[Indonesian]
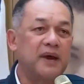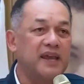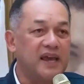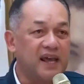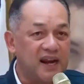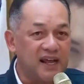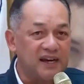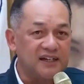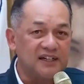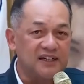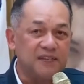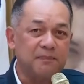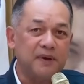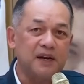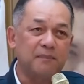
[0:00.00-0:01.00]
bayaran
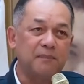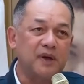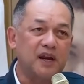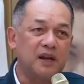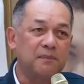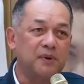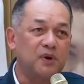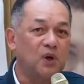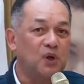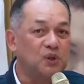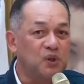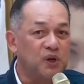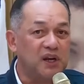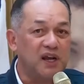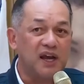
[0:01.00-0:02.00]
kepada para
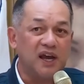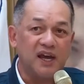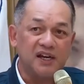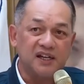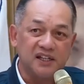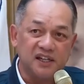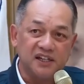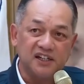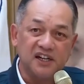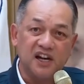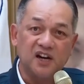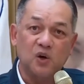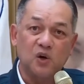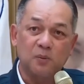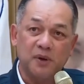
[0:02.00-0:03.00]
penonton yang hadir di
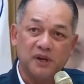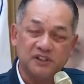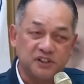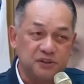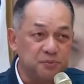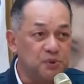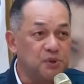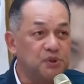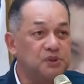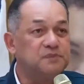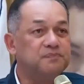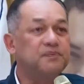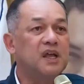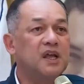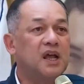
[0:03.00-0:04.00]
dalam nobar tersebut
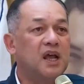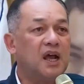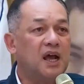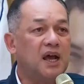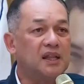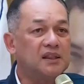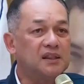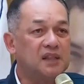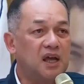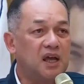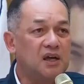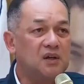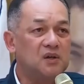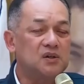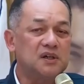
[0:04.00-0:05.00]

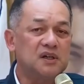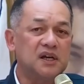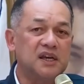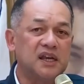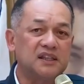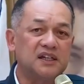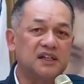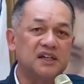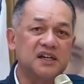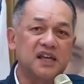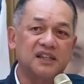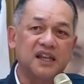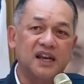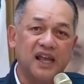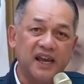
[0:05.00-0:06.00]
atau
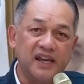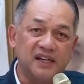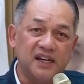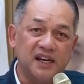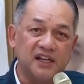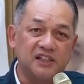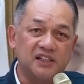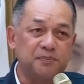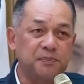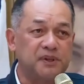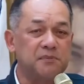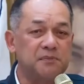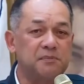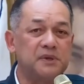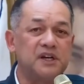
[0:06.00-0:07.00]
kegiatan-kegiatan lainnya
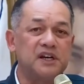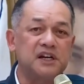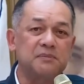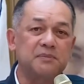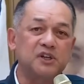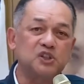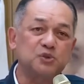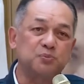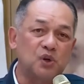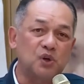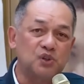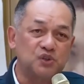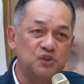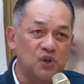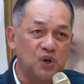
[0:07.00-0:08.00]
seperti menerima
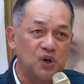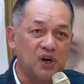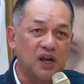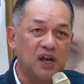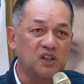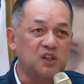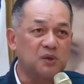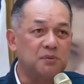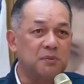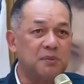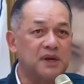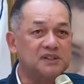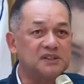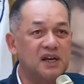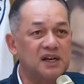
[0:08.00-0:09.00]
sponsor atau
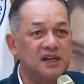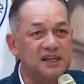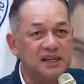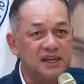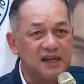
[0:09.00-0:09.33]
memasang